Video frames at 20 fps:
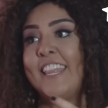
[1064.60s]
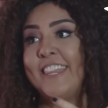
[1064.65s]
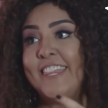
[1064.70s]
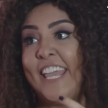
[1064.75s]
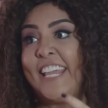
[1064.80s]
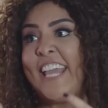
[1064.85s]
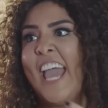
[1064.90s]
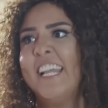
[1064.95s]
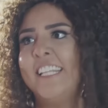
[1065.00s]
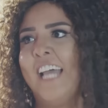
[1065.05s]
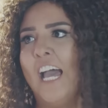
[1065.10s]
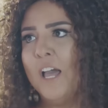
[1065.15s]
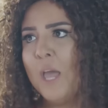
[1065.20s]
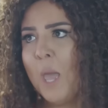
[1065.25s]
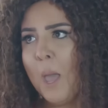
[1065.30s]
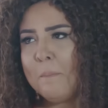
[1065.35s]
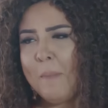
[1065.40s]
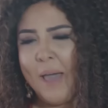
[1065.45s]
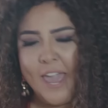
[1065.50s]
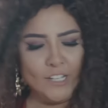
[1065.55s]
قد كده
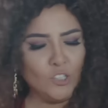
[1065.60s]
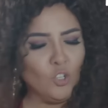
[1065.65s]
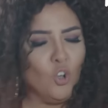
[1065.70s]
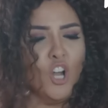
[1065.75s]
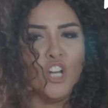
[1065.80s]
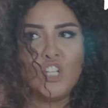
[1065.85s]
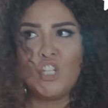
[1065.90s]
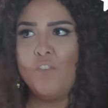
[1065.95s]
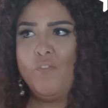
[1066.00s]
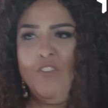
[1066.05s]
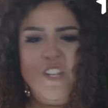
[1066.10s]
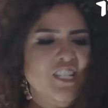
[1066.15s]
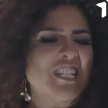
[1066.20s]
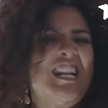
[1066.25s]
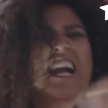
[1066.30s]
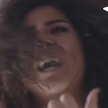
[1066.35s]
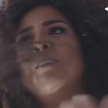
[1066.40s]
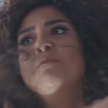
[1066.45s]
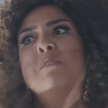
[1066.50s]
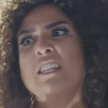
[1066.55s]
ما يدخلش في
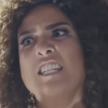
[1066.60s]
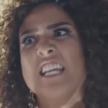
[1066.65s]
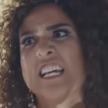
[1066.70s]
دراع من